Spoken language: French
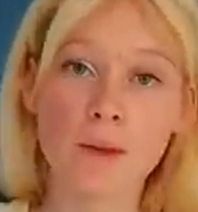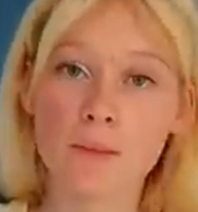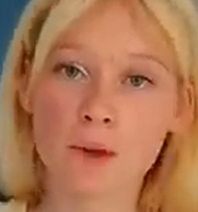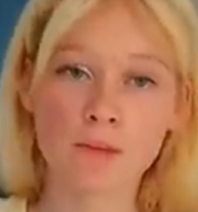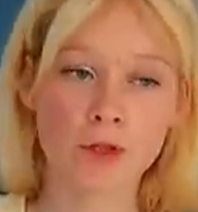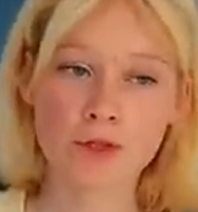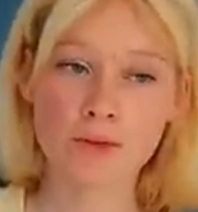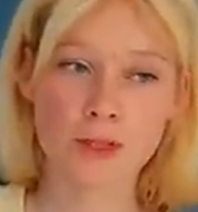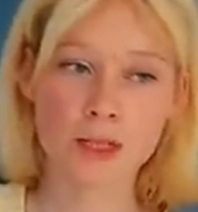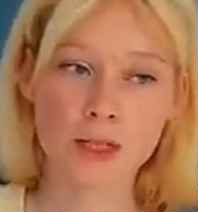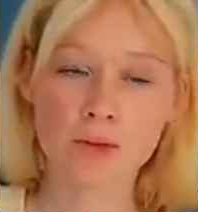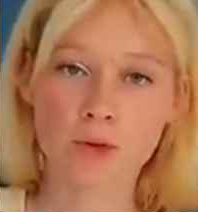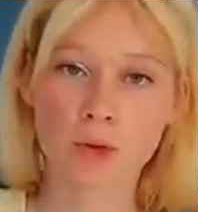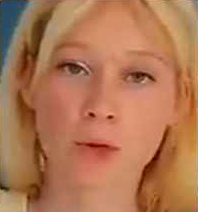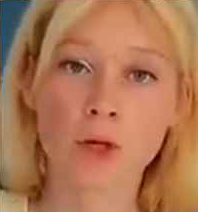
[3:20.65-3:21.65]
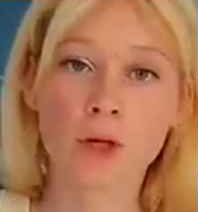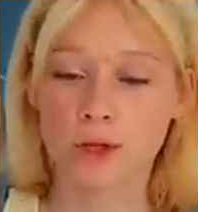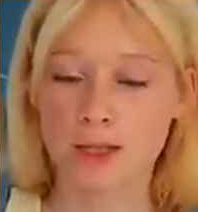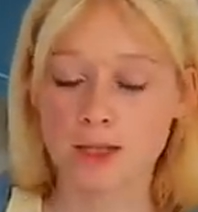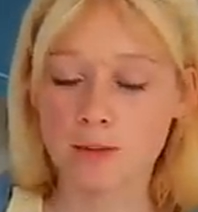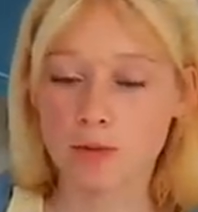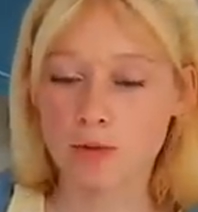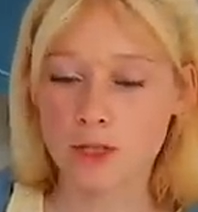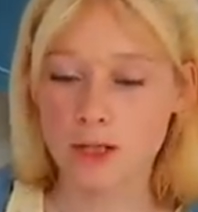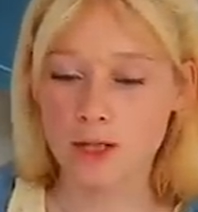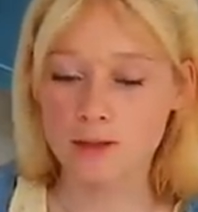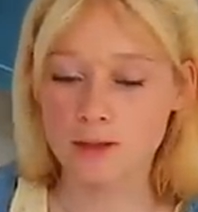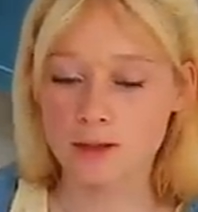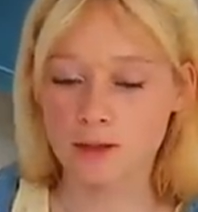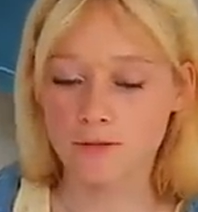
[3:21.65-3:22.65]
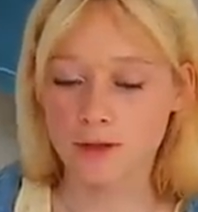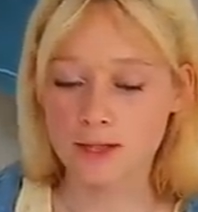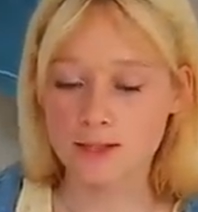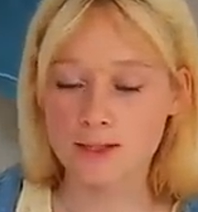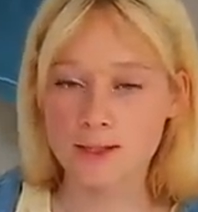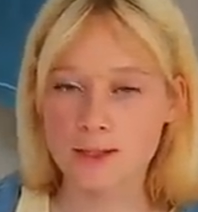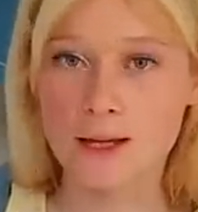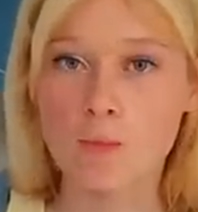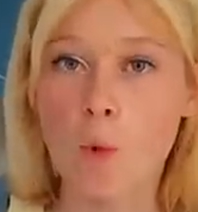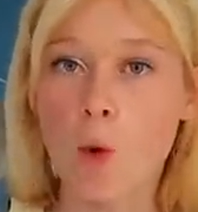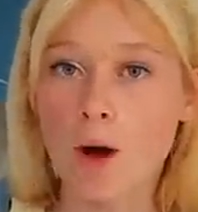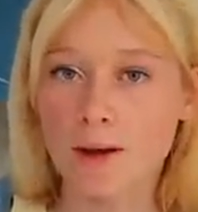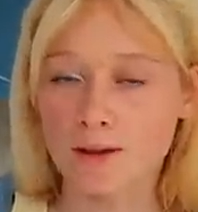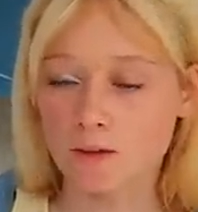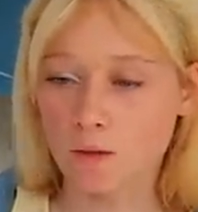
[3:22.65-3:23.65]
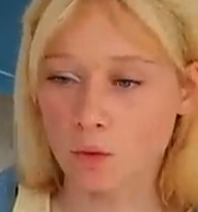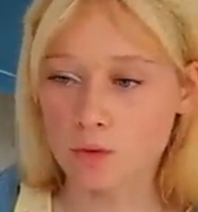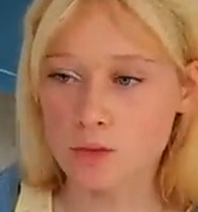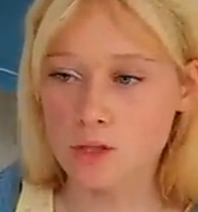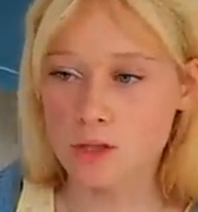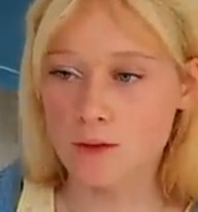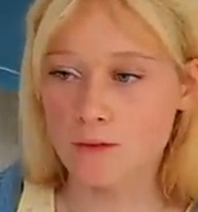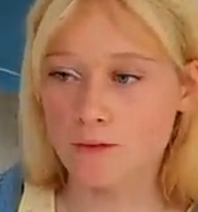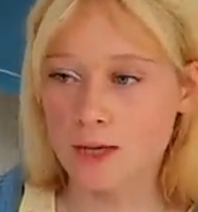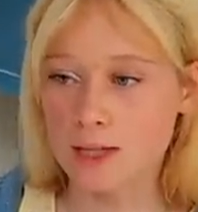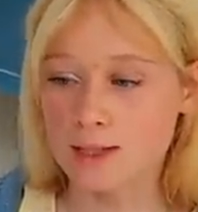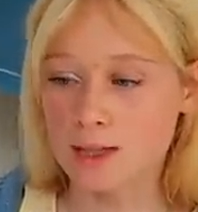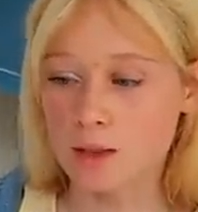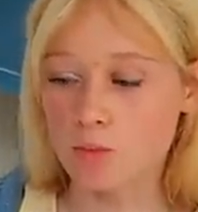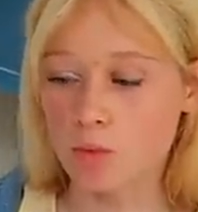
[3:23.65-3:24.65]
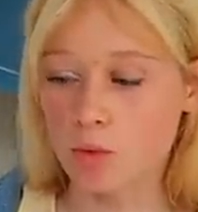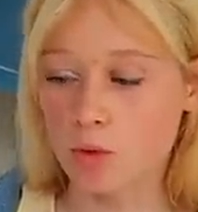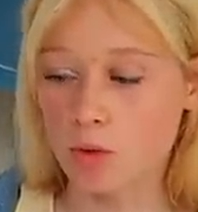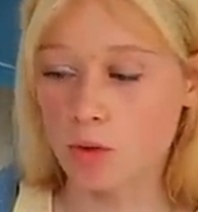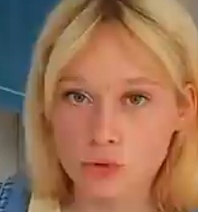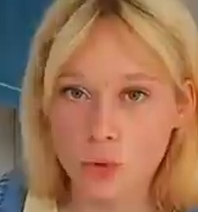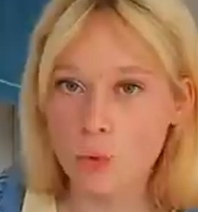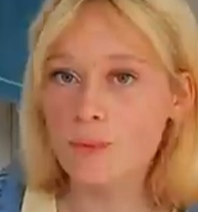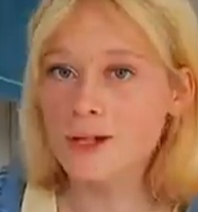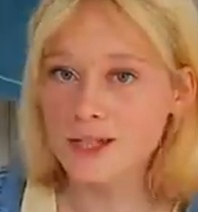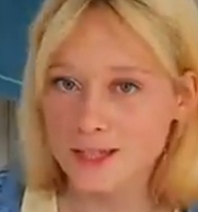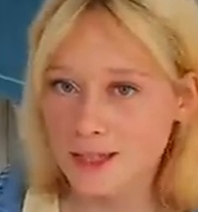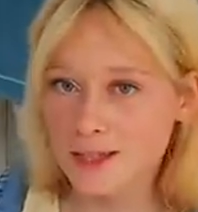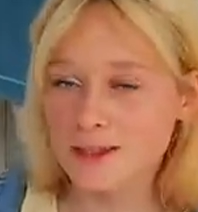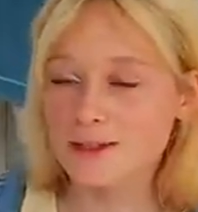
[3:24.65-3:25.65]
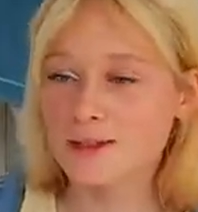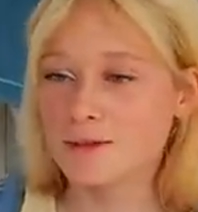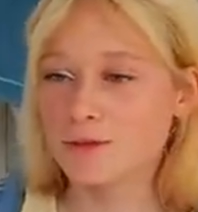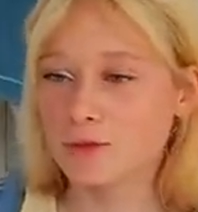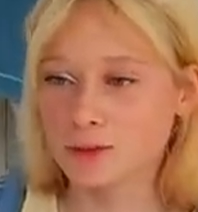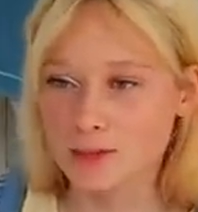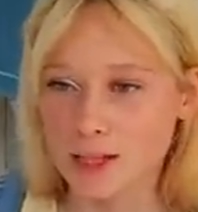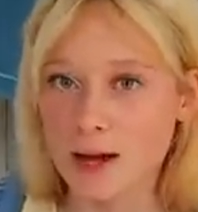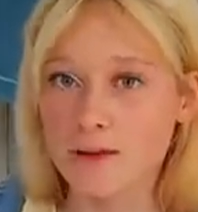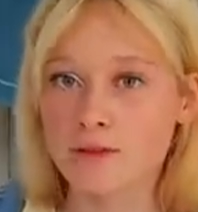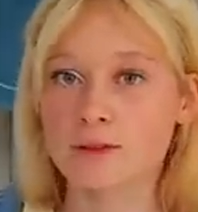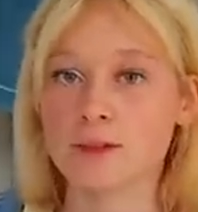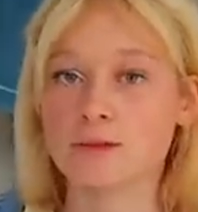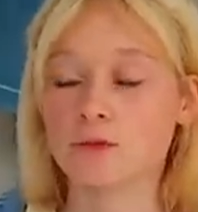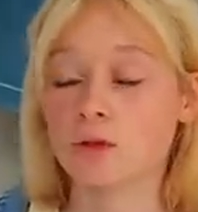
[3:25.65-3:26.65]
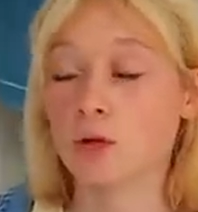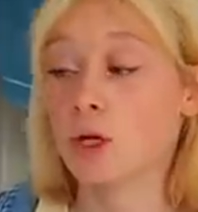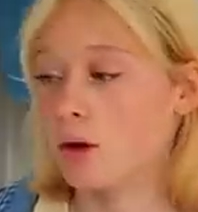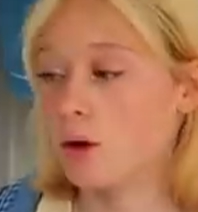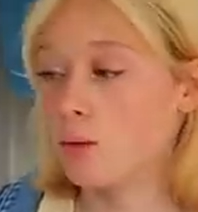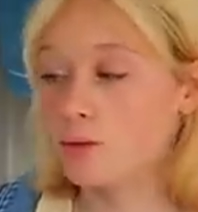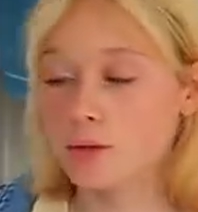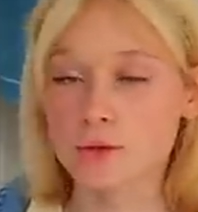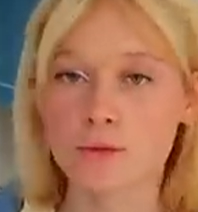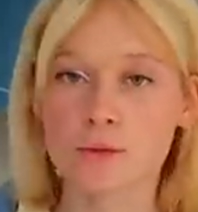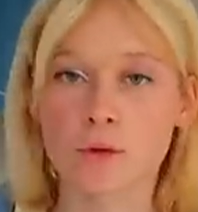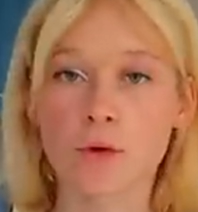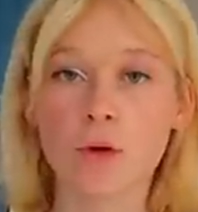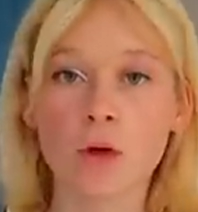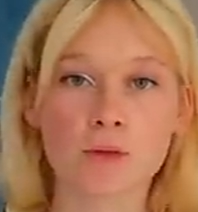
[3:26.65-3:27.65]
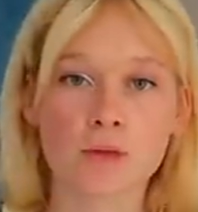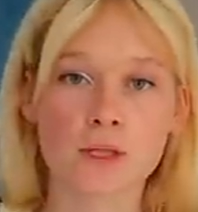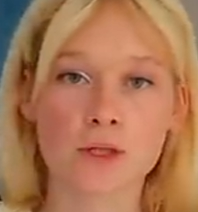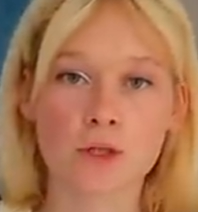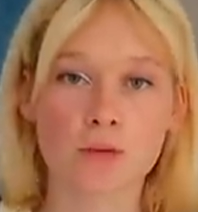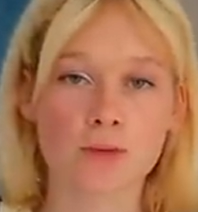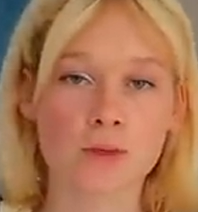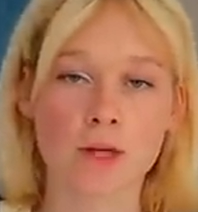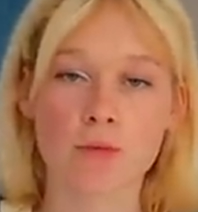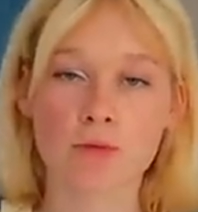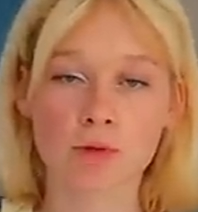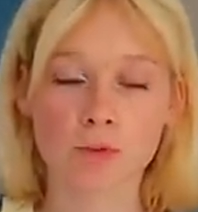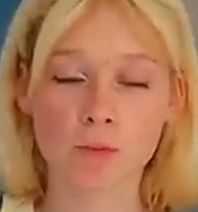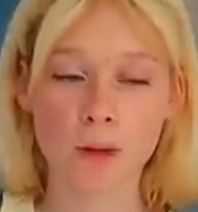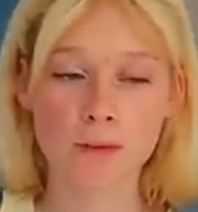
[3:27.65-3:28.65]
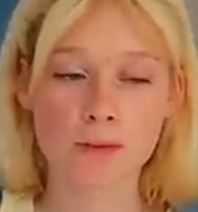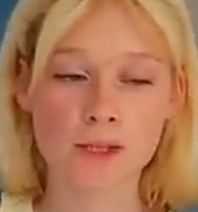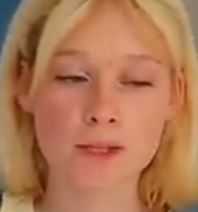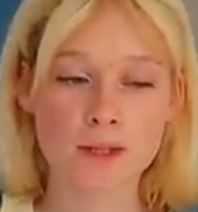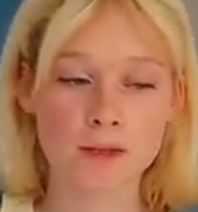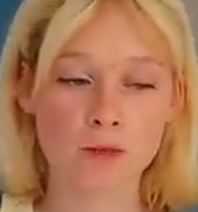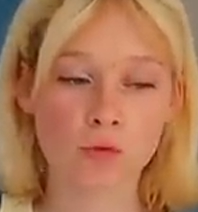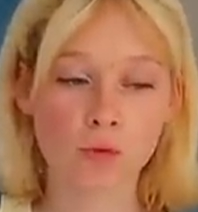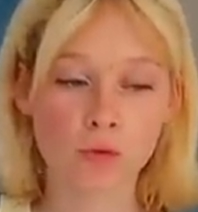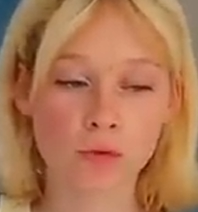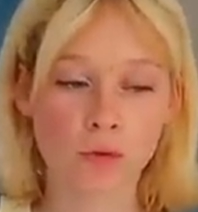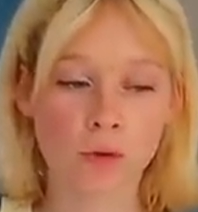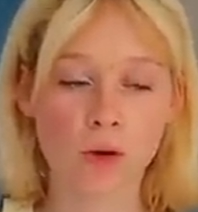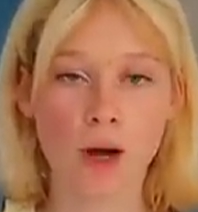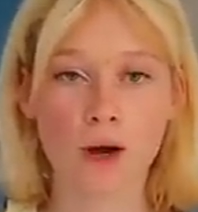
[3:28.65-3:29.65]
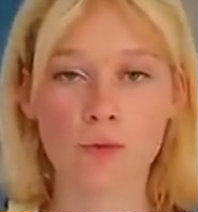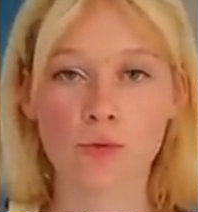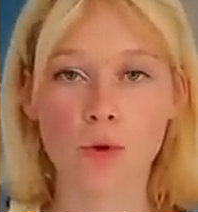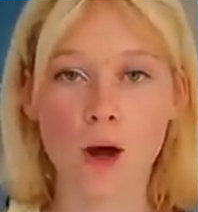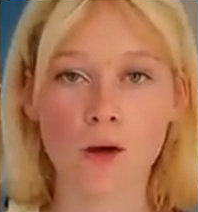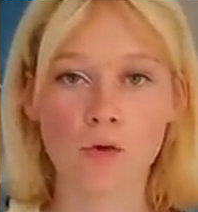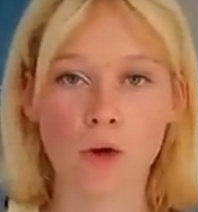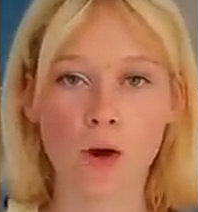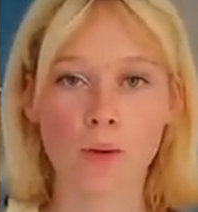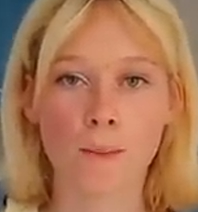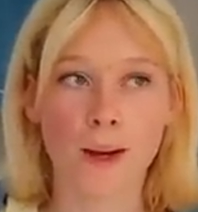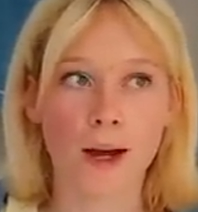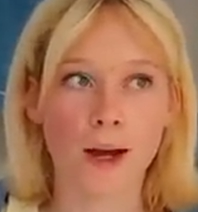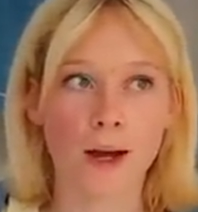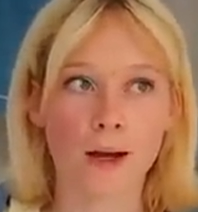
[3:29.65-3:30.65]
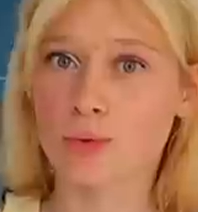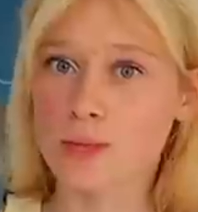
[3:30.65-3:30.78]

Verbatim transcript: Mais moi je sais que mon année prochaine va être tellement intense, va être tellement compliquée niveau taf, niveau euh, emploi du temps, que si je commence à me culpabiliser tout le temps, à vouloir avoir ma